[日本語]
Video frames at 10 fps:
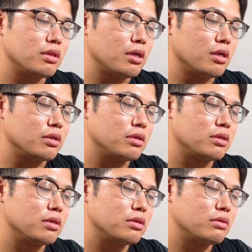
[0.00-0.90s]
なん
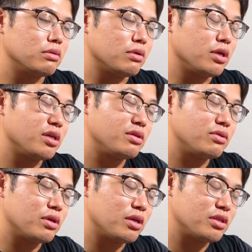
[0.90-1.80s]
かトレード
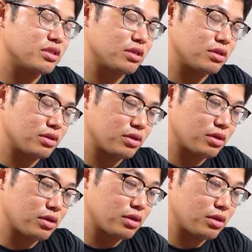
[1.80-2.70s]
の話が出て
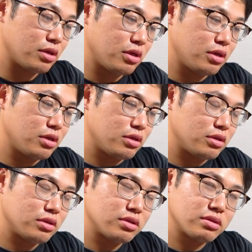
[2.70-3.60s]
から
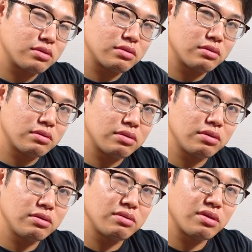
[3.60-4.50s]
すっご
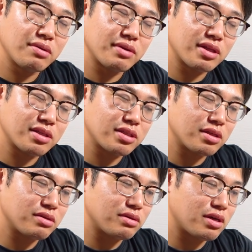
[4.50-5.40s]
いドタバタし
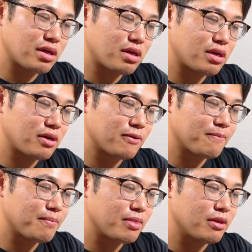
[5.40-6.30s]
てるな。
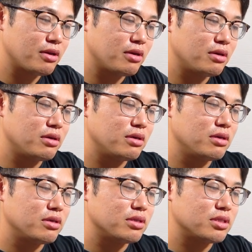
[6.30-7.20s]

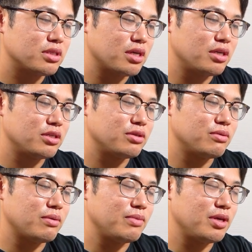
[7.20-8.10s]
最初
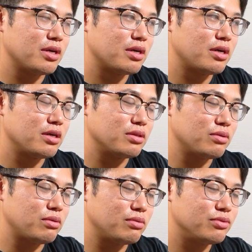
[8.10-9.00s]
は宮川と
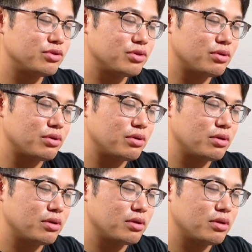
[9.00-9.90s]
本庄、
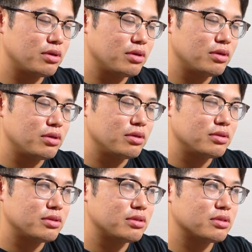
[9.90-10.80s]

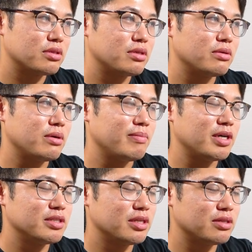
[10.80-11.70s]
次は
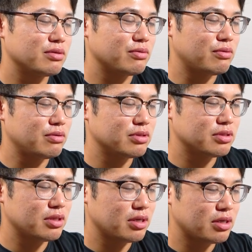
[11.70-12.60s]
マサと
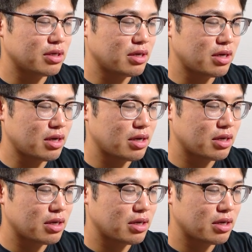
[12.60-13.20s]
コスダか。